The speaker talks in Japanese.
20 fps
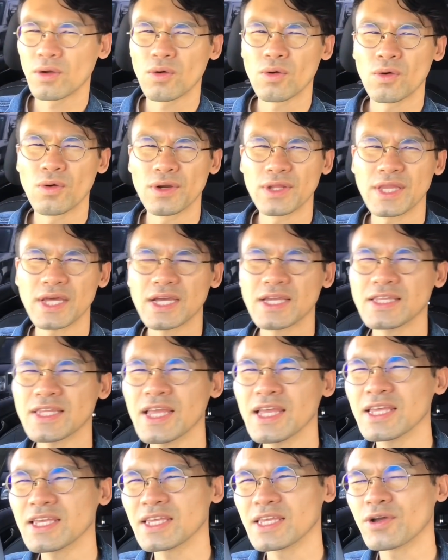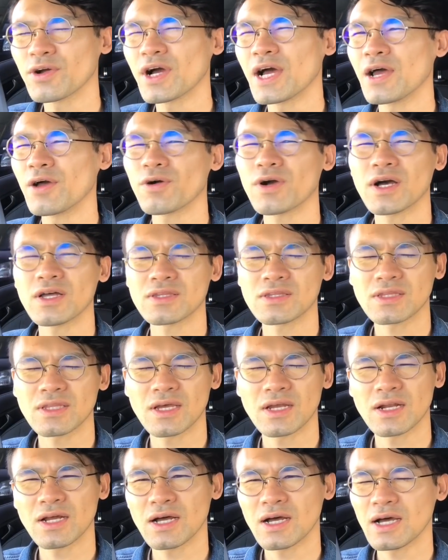これだけ天気が良かっ
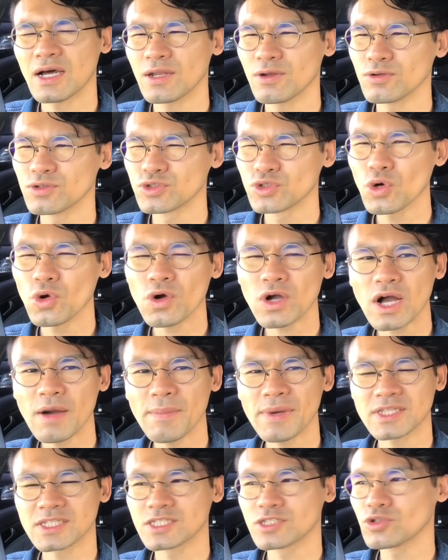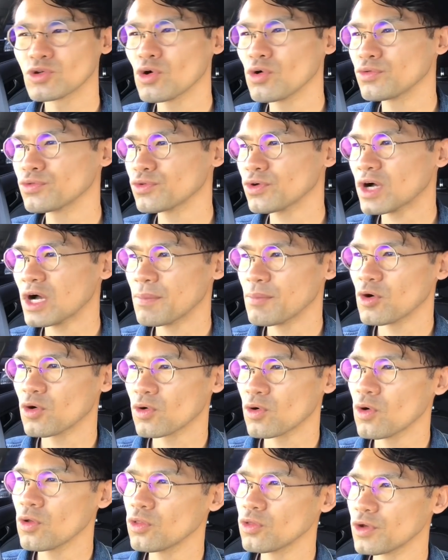たら、あの、城下町調布とかも
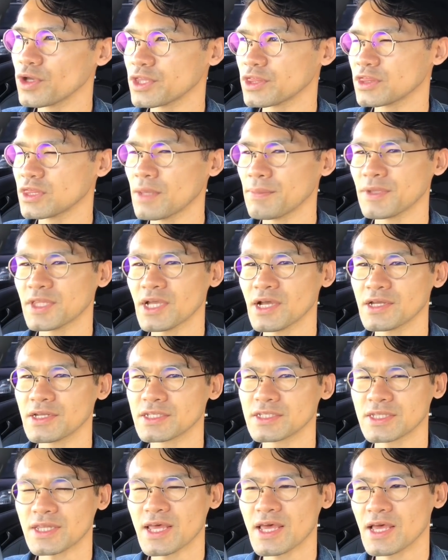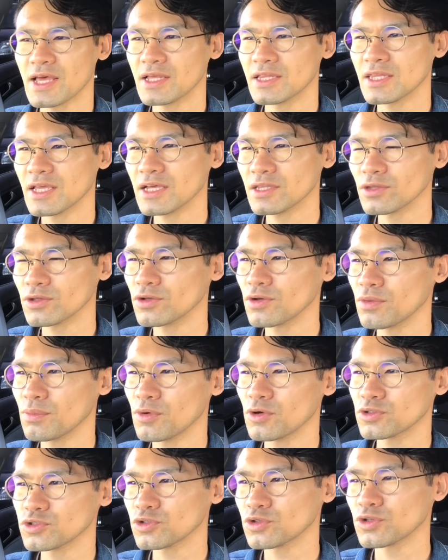今度行ってみたいですね。で、あと
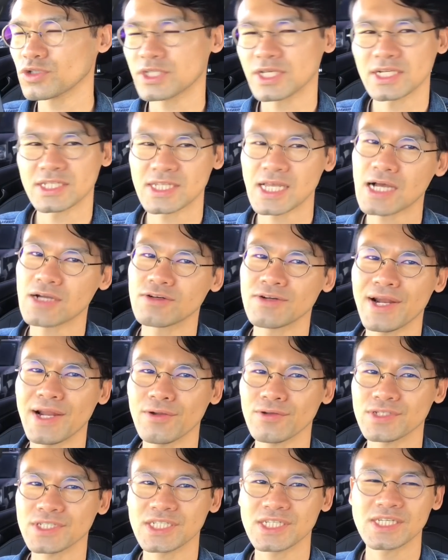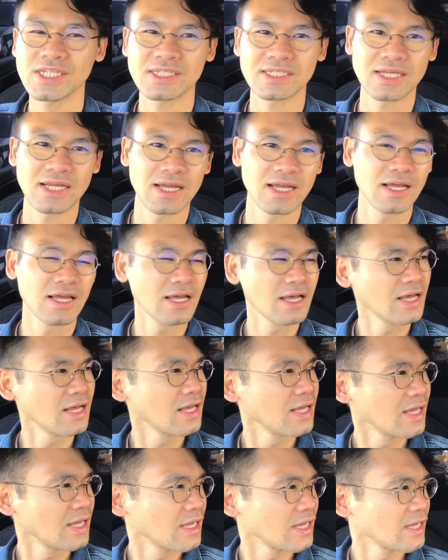もうちょっとしたら桜のシーズン。
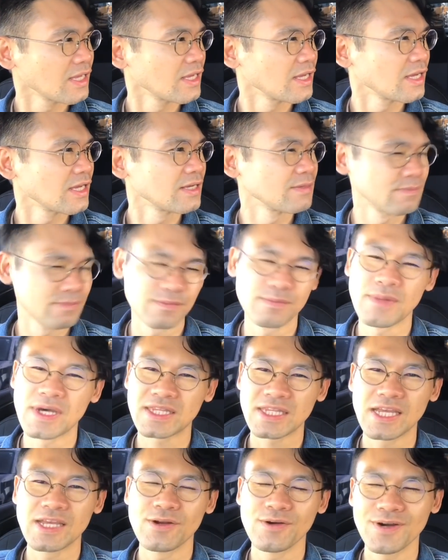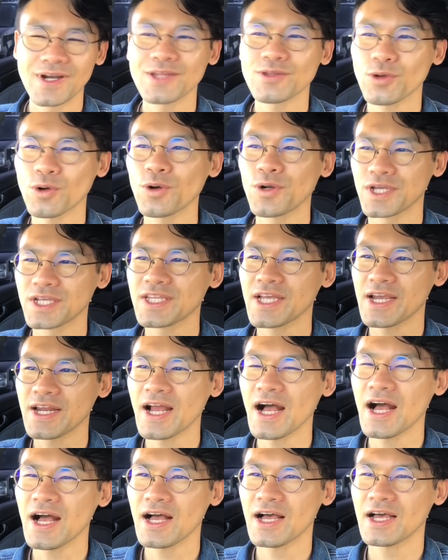またいろいろなところ行きたいな。